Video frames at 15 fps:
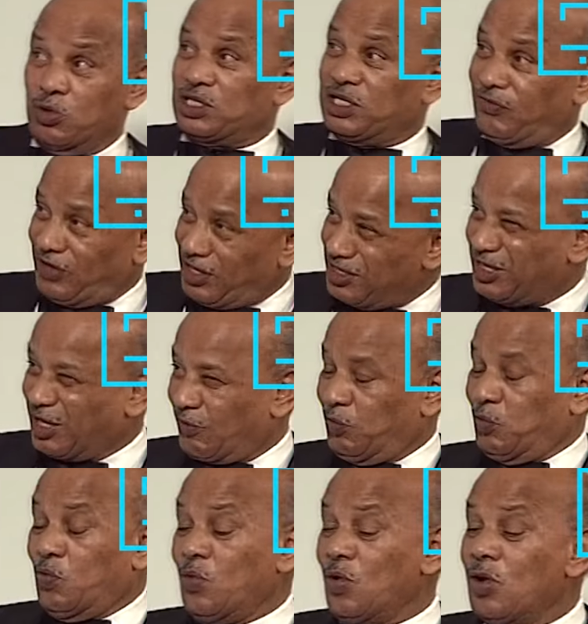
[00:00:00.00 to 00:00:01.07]
بوسي في
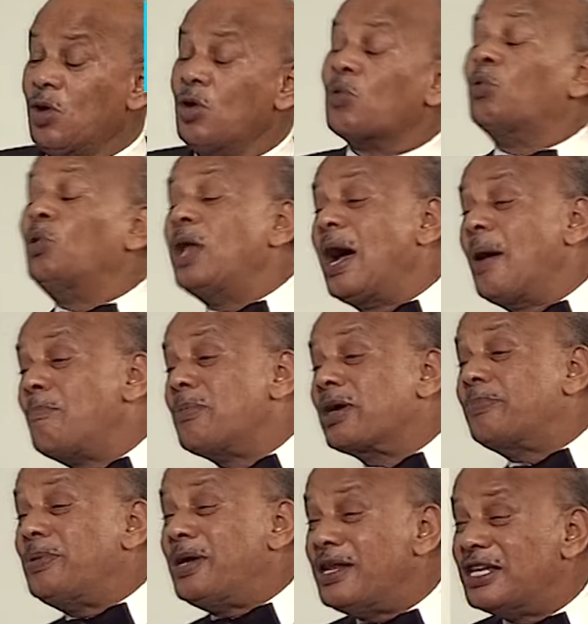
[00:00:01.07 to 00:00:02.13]
الانترفيو قول لها عمك
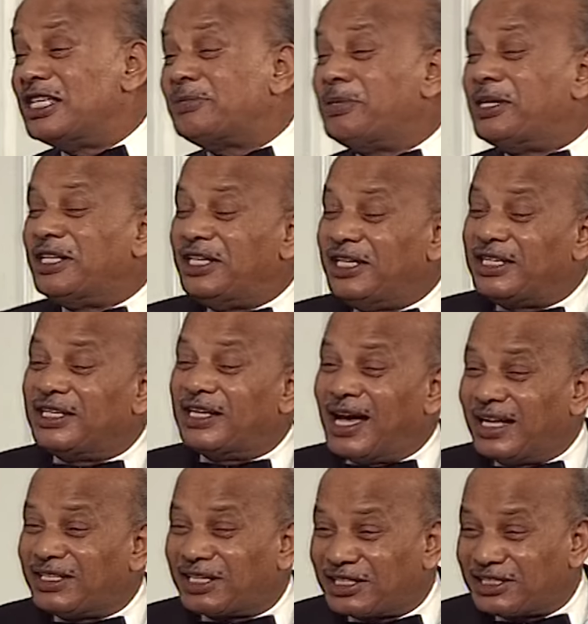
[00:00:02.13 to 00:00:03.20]
تبهنس بهديكي
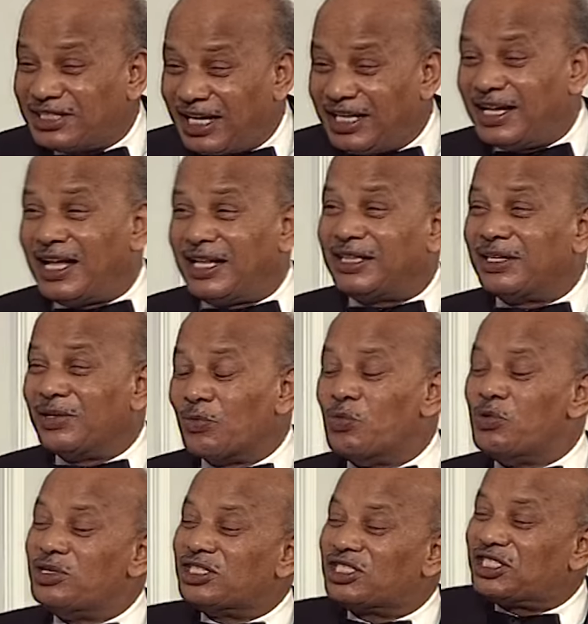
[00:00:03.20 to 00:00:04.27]
اعطي التحيات
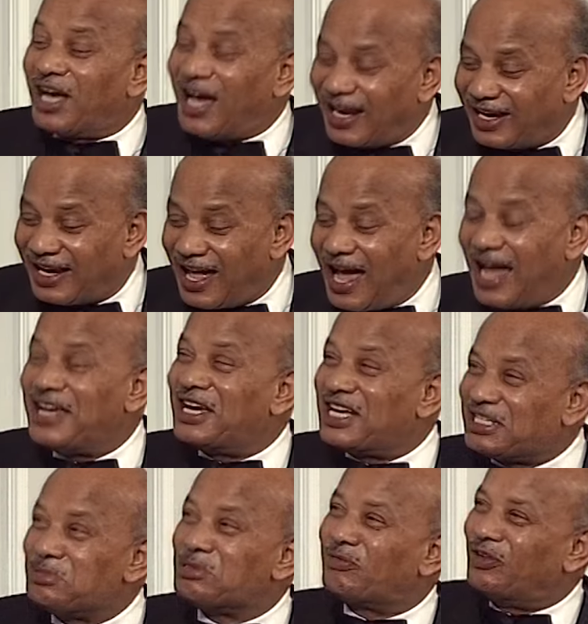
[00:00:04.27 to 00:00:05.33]
وان شاء الله
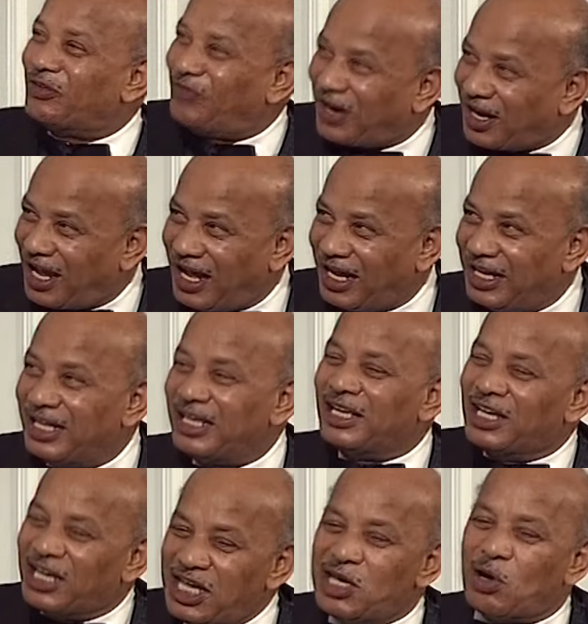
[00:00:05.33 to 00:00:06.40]
حيعزمك في الفرح
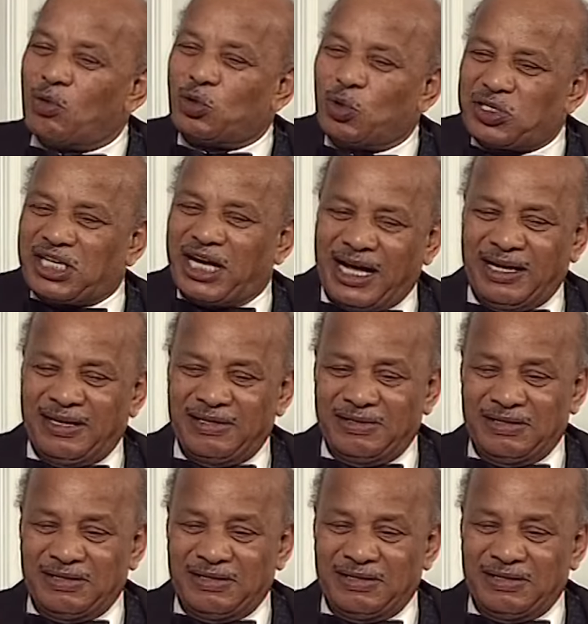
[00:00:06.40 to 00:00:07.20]
هي وجوزها